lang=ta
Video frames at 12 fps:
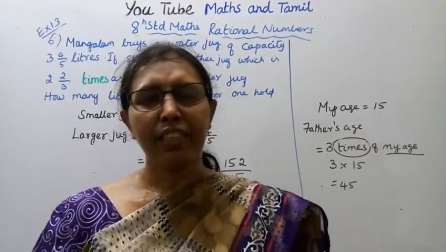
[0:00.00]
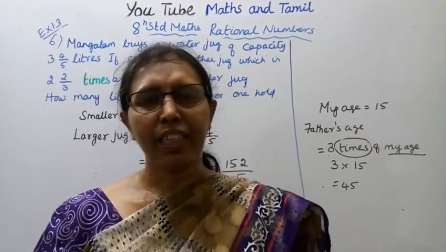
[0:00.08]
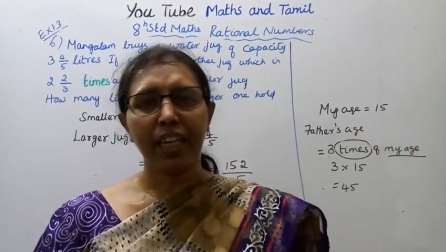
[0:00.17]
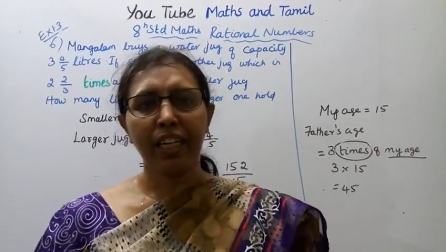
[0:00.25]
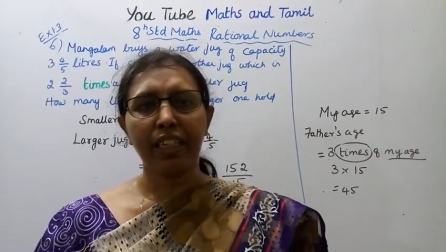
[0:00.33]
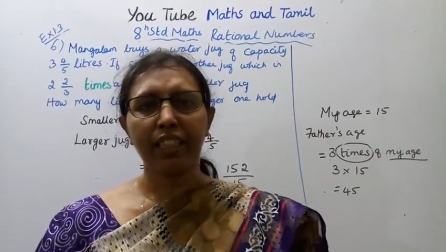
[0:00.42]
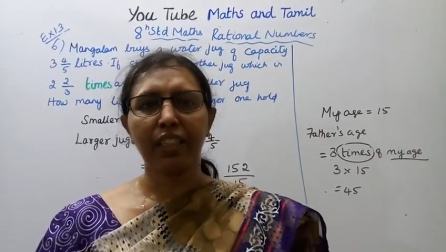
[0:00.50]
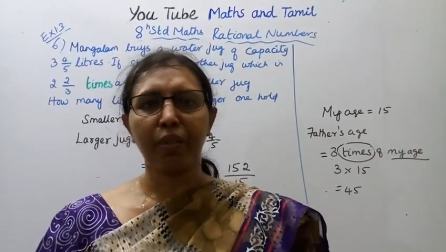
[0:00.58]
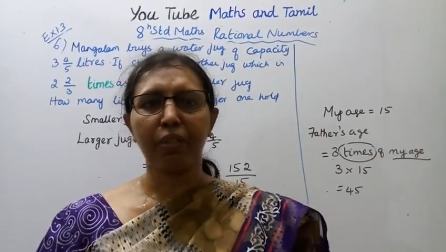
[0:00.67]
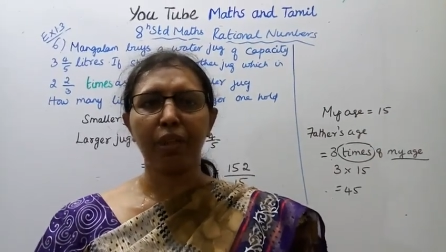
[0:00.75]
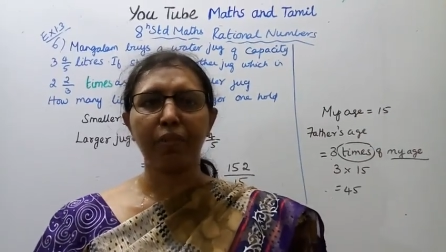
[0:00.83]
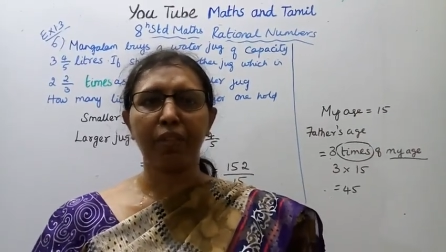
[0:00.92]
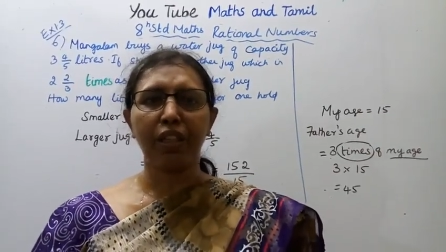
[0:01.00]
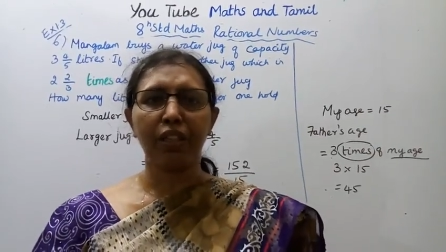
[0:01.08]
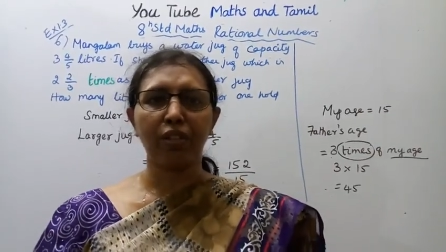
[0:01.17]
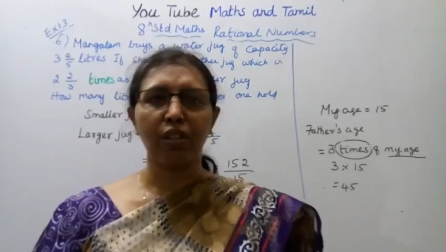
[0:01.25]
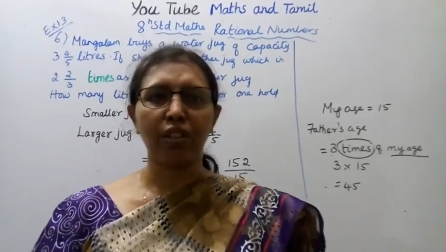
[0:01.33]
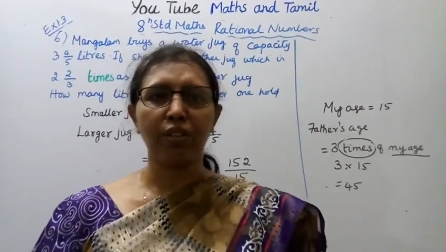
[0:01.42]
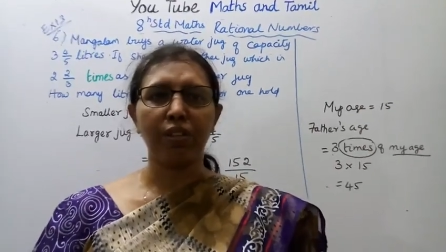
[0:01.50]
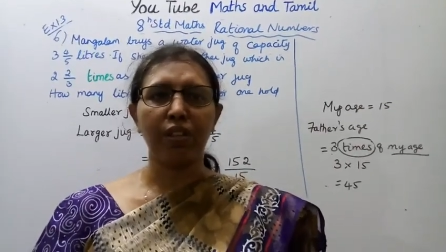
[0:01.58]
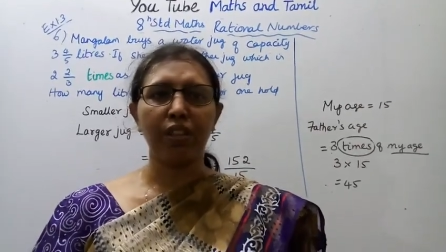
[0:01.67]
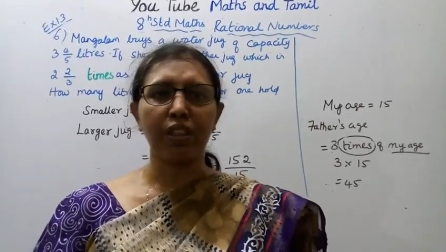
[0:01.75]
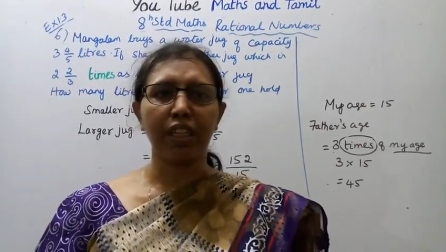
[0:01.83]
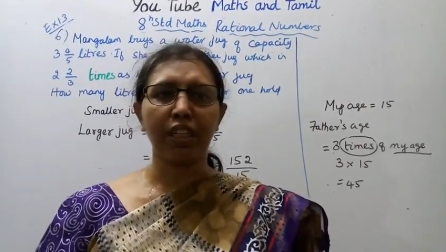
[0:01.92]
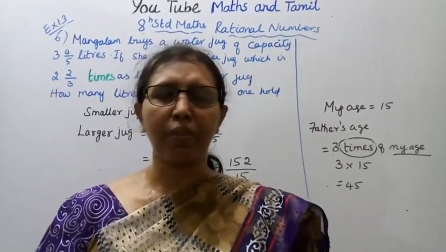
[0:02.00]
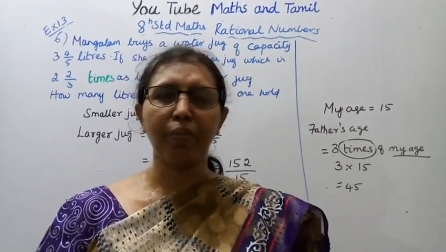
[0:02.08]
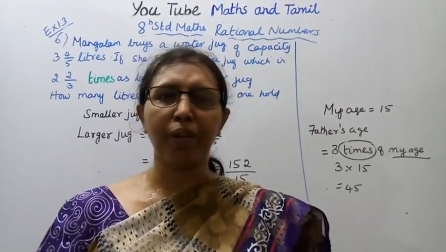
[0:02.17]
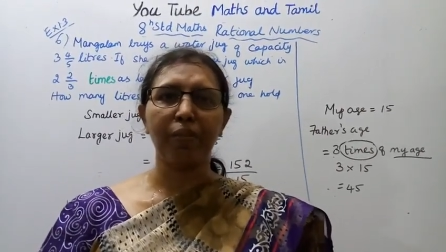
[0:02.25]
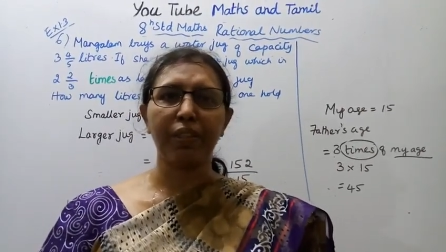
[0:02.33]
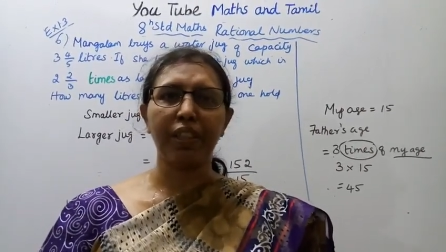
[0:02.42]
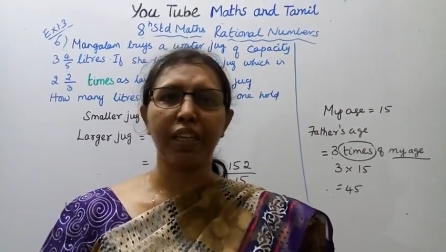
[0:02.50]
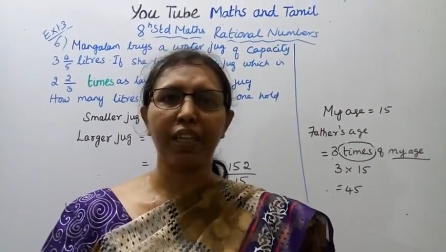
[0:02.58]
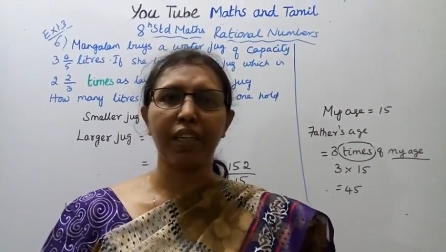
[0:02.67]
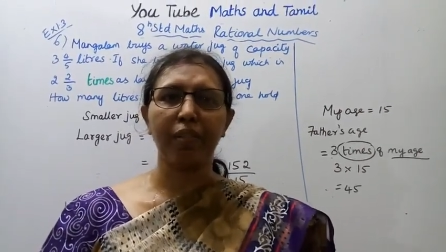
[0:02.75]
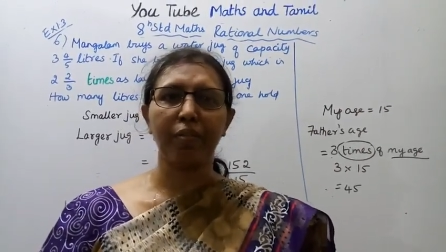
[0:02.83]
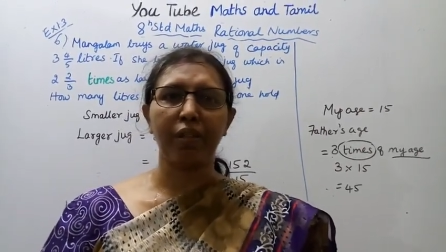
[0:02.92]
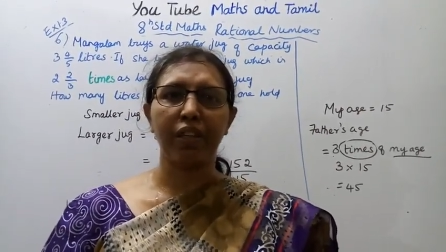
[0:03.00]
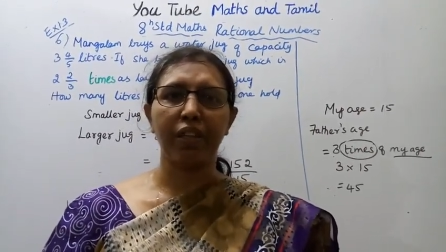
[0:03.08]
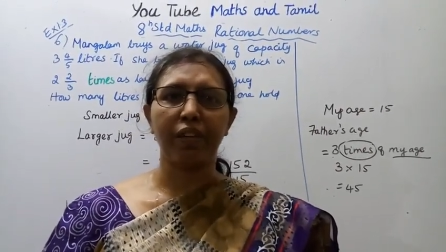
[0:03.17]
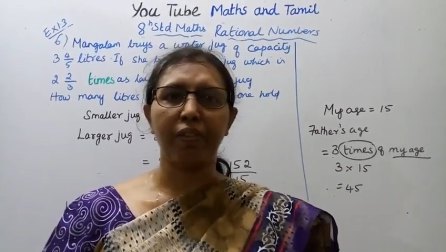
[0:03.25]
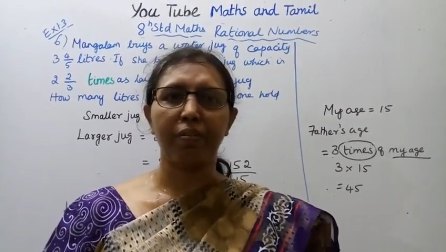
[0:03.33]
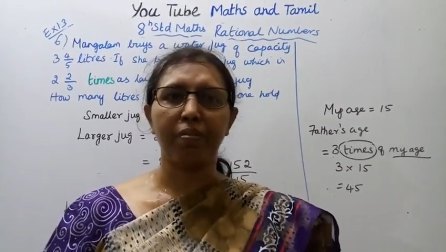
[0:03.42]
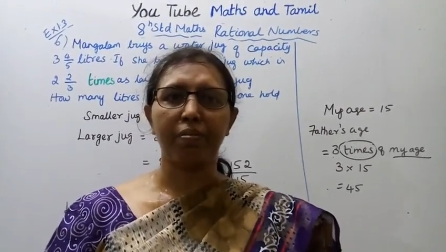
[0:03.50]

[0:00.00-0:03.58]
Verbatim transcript: சேனலுக்கு சப்ஸ்கிரைப் பண்ணுங்கள் தொடர்ந்து வீடியோஸ் கிடைக்க பெல் பட்டனை கிளிக் பண்ணுங்கள்